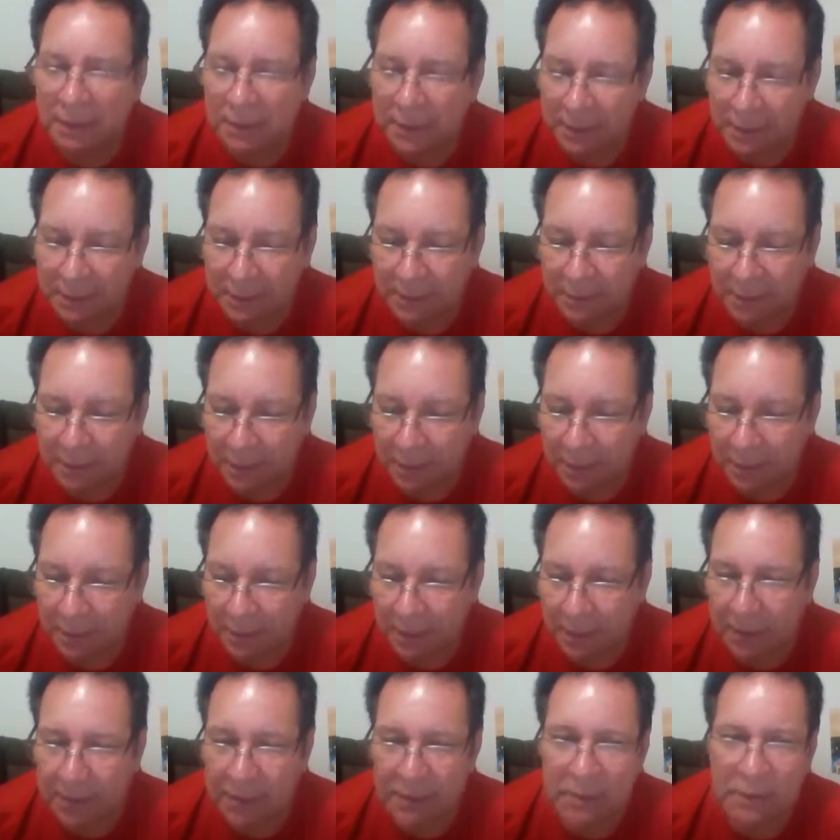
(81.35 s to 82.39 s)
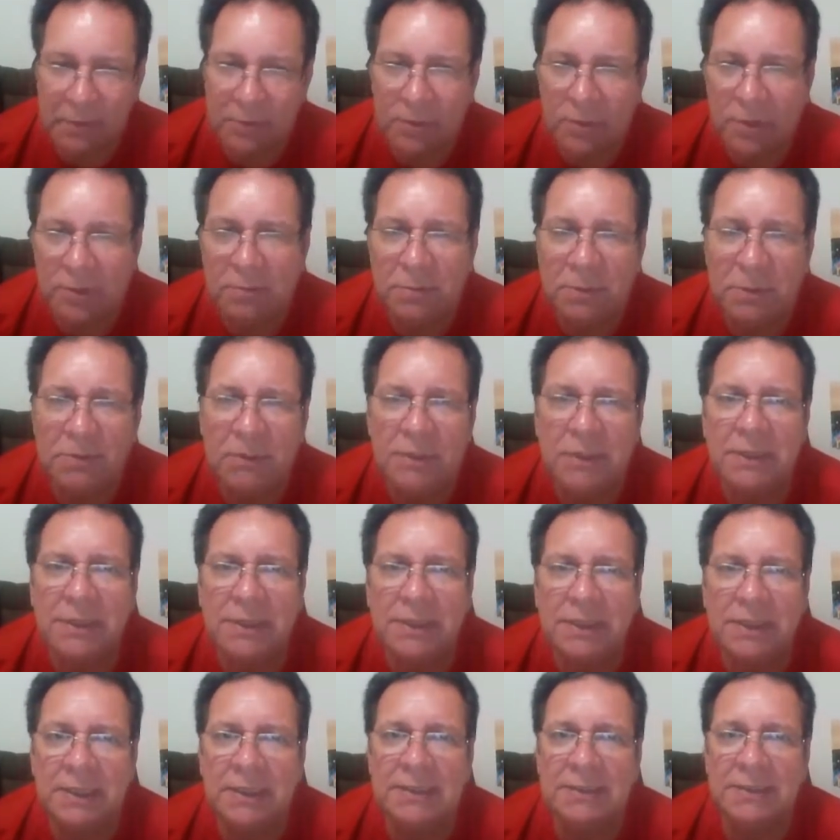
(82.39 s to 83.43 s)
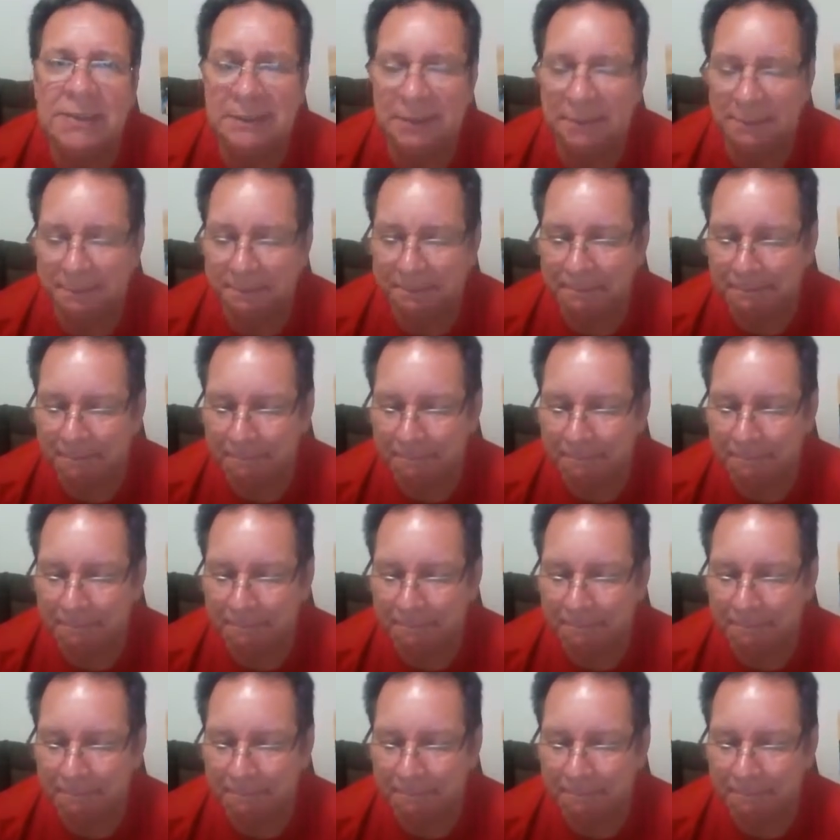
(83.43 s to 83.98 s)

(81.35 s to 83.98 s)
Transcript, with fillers: Em, em 2013,